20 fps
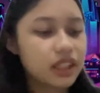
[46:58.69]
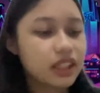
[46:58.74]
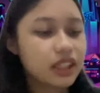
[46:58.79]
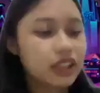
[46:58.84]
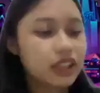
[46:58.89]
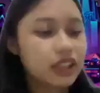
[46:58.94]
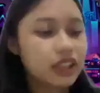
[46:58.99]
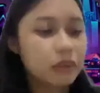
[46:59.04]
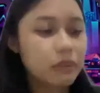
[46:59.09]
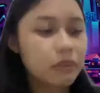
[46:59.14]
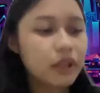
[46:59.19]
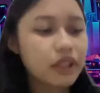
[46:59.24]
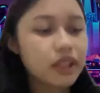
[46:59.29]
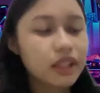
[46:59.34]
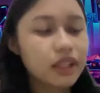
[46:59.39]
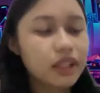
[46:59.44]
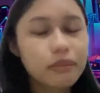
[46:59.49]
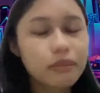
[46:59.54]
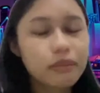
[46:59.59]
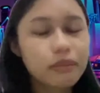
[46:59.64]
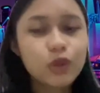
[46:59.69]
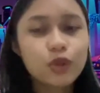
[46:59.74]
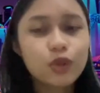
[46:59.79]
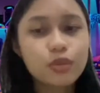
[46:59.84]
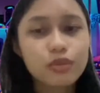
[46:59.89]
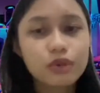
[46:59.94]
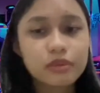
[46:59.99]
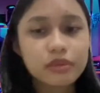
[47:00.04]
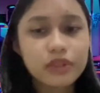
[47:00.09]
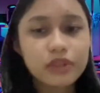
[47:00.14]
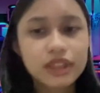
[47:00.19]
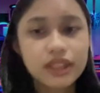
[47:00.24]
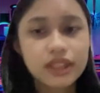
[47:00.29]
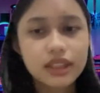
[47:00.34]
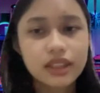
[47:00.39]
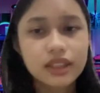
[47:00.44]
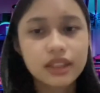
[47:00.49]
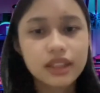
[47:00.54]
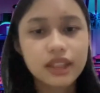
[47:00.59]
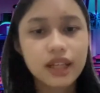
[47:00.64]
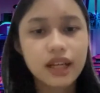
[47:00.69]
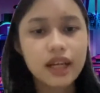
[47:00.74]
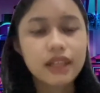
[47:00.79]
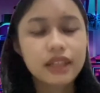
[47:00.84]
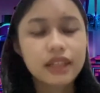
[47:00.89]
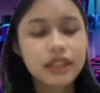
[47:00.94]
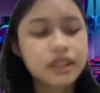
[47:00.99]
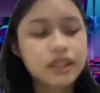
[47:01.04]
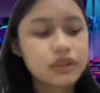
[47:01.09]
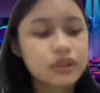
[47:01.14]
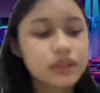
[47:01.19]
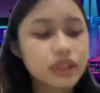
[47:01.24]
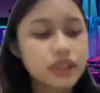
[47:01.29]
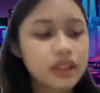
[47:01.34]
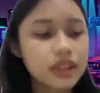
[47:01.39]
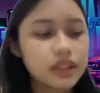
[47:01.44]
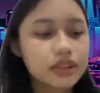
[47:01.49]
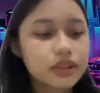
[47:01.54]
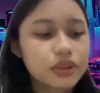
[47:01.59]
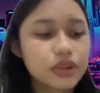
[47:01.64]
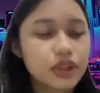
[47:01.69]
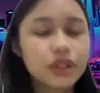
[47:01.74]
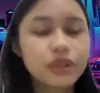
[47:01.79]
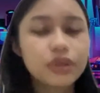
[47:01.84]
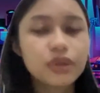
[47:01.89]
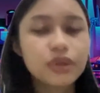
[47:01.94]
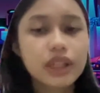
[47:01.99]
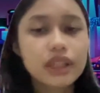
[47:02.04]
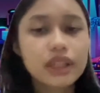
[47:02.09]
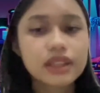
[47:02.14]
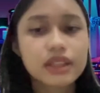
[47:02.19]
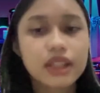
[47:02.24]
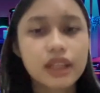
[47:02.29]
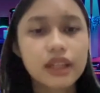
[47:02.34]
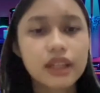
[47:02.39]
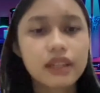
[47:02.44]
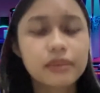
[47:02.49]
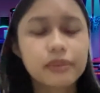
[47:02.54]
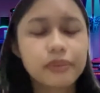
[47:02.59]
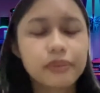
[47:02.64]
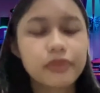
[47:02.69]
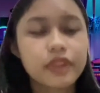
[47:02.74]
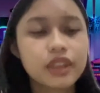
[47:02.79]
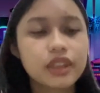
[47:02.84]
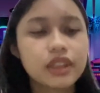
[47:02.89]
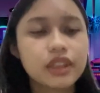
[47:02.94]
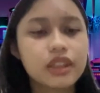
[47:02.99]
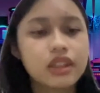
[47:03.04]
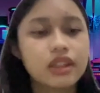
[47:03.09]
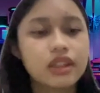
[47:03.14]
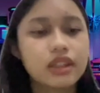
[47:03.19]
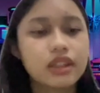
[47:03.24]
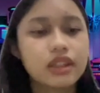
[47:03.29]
memang yang lebih umum di karir itu ya UI UX ya jadi